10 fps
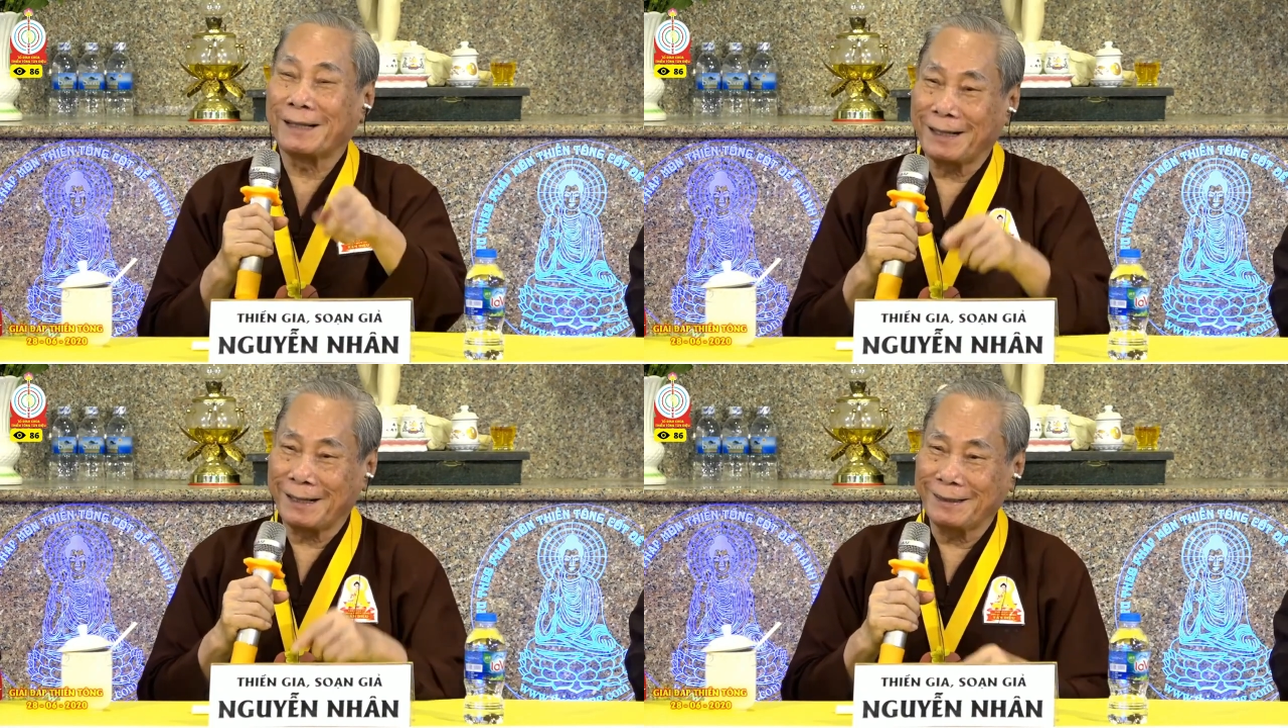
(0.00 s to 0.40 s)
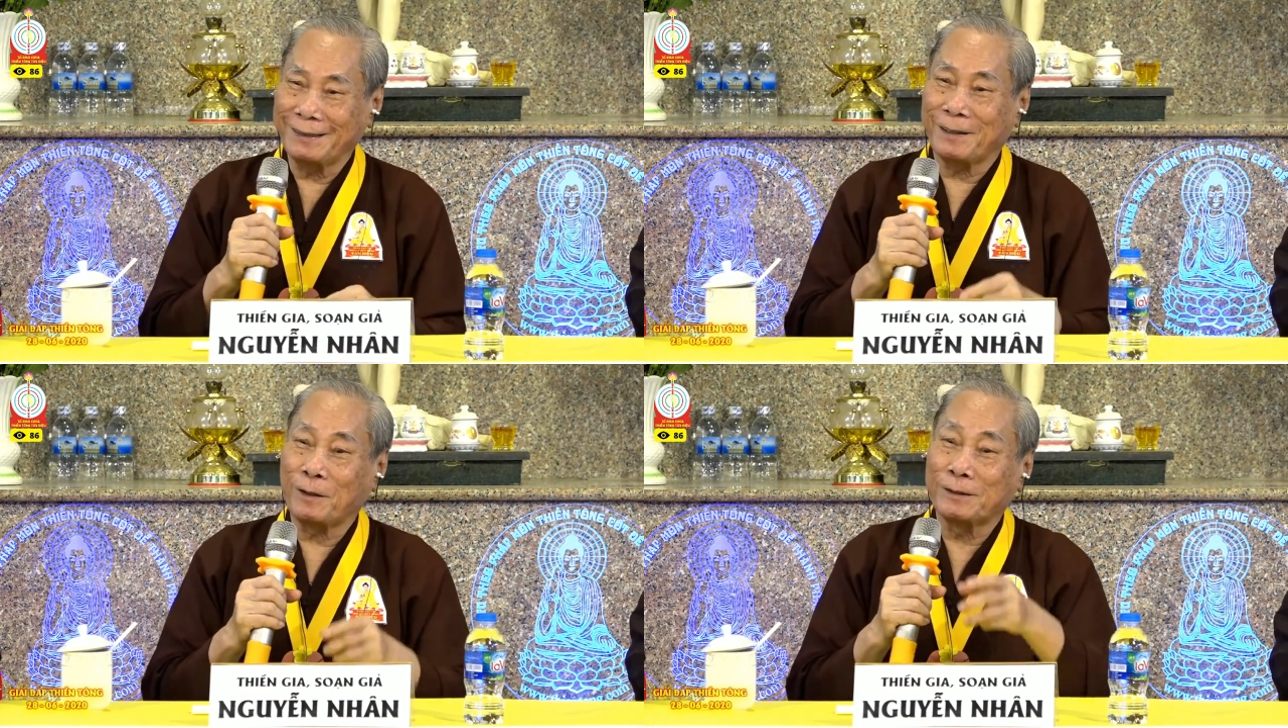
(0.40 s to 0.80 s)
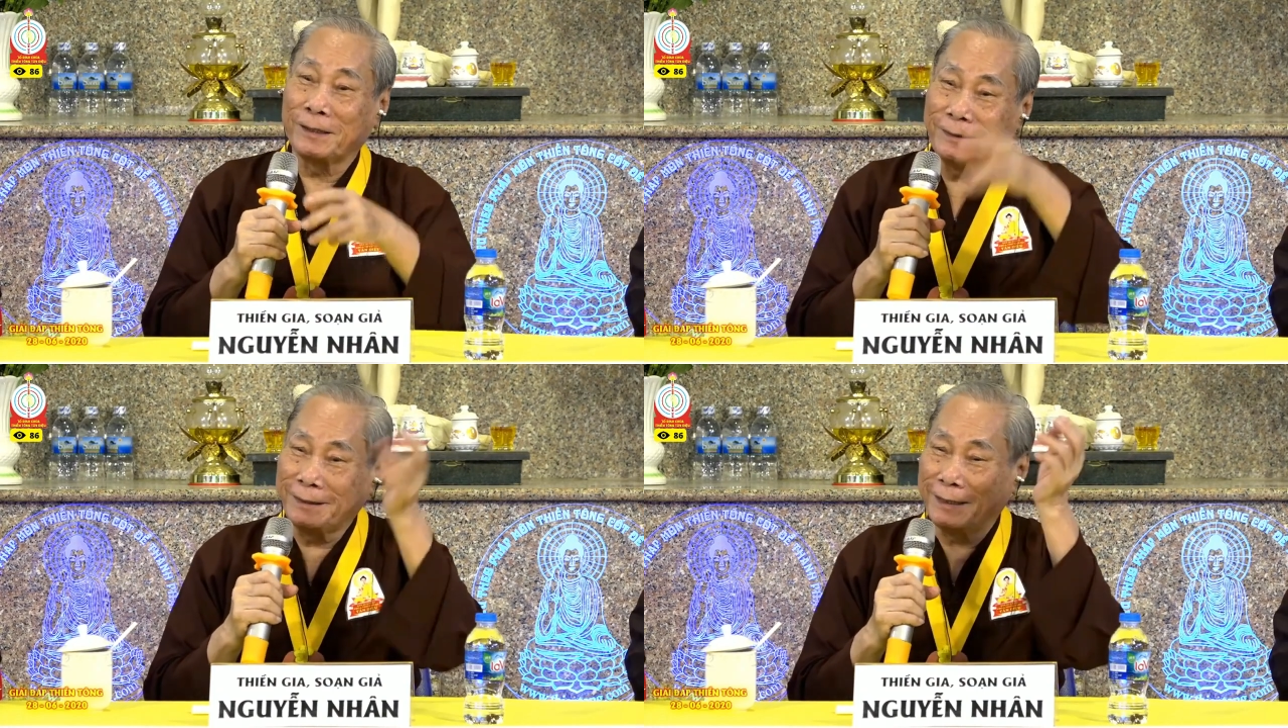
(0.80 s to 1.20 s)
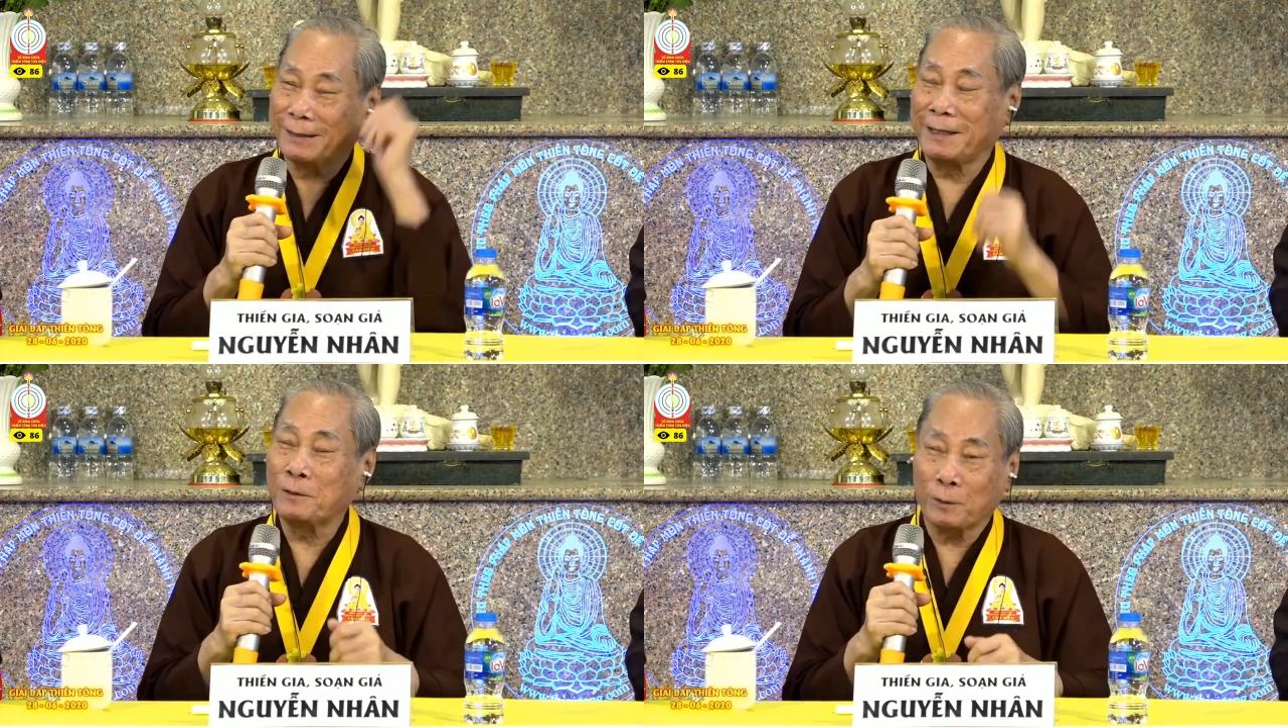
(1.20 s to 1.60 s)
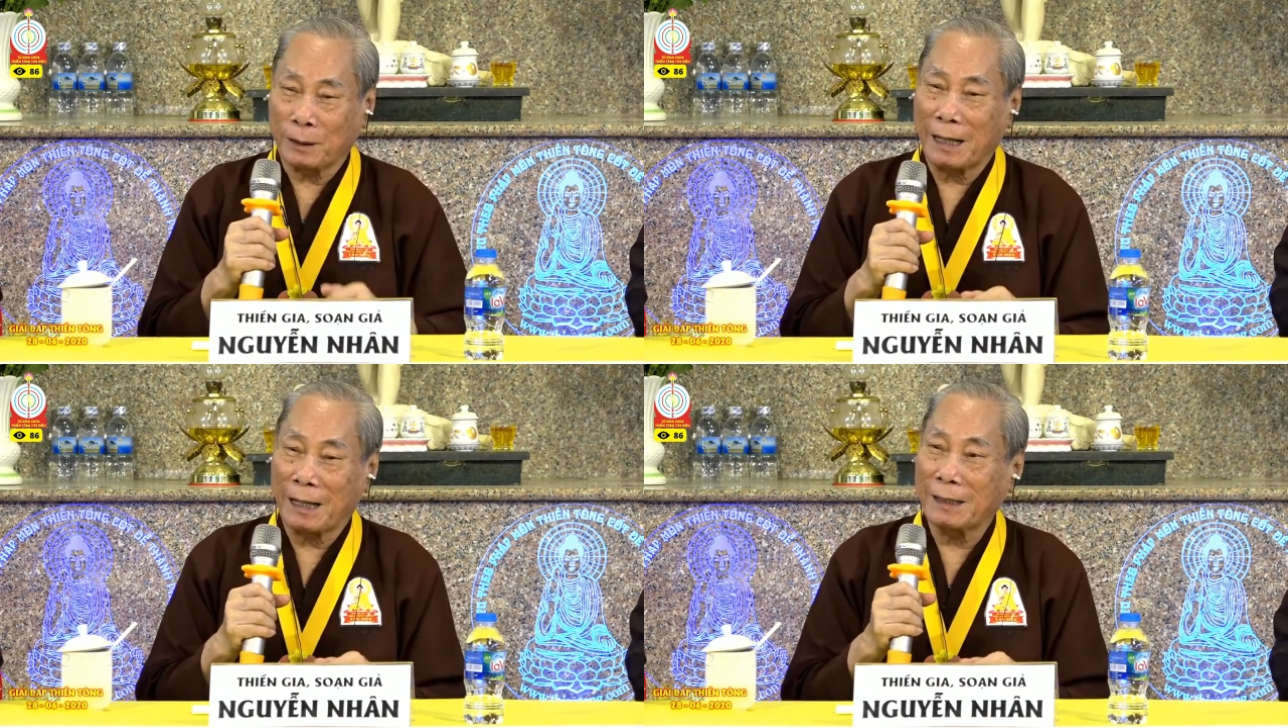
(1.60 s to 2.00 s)
thành Thánh. Rồi họ xưng gì kiểu của
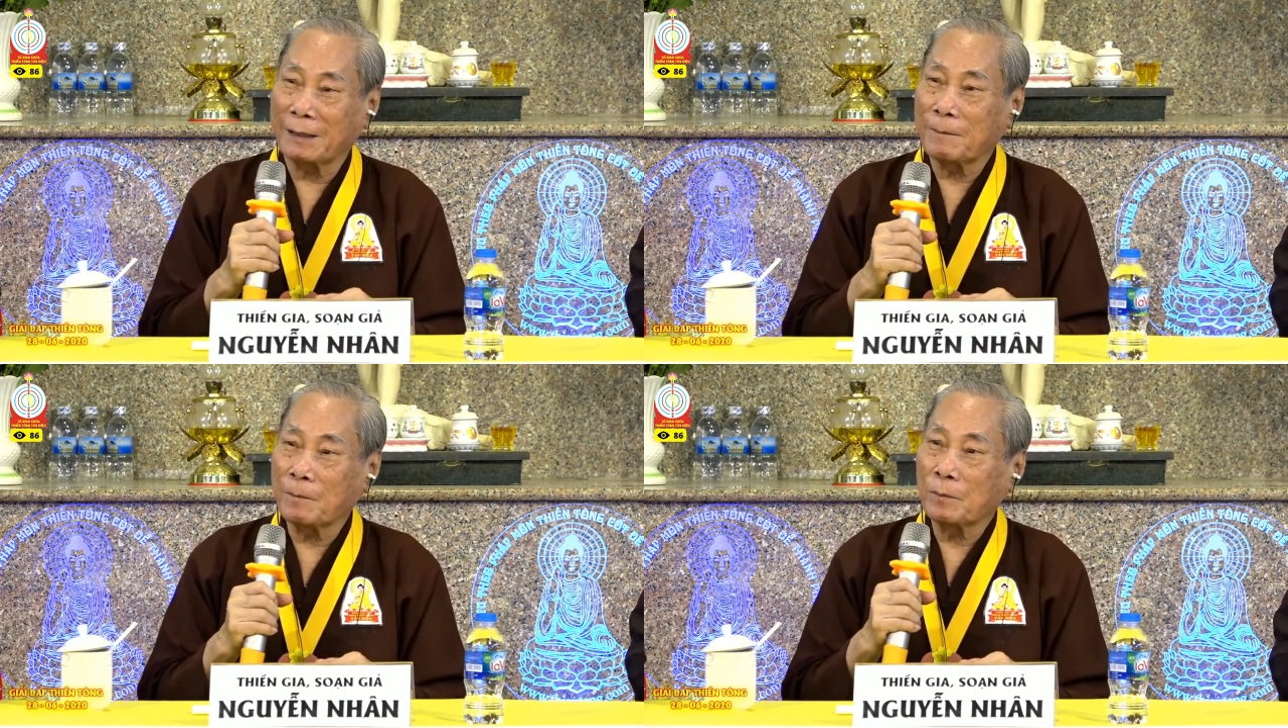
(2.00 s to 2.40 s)
người ta.